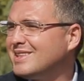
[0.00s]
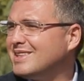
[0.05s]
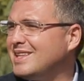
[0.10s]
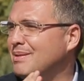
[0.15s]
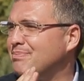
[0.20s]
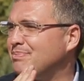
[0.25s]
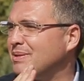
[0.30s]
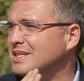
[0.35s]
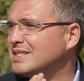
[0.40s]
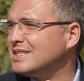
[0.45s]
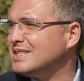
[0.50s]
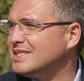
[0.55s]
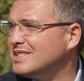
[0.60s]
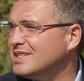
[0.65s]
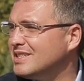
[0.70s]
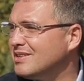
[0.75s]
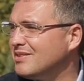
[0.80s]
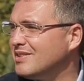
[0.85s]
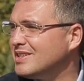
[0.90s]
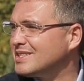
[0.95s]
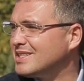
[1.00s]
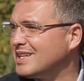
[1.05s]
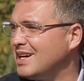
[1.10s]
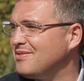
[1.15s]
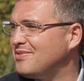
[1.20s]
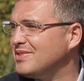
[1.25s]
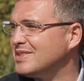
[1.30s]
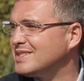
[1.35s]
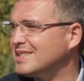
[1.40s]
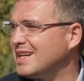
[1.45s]
до пожизненного с
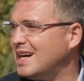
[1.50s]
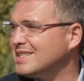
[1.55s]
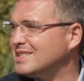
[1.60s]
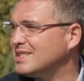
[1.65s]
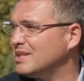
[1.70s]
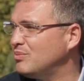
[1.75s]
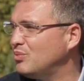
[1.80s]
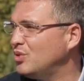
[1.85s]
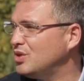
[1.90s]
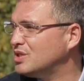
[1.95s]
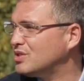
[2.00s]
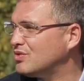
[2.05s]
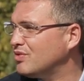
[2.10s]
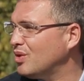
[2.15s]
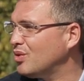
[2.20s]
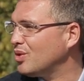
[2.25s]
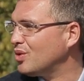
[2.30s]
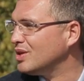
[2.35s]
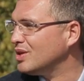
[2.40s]
конфискацией имущества у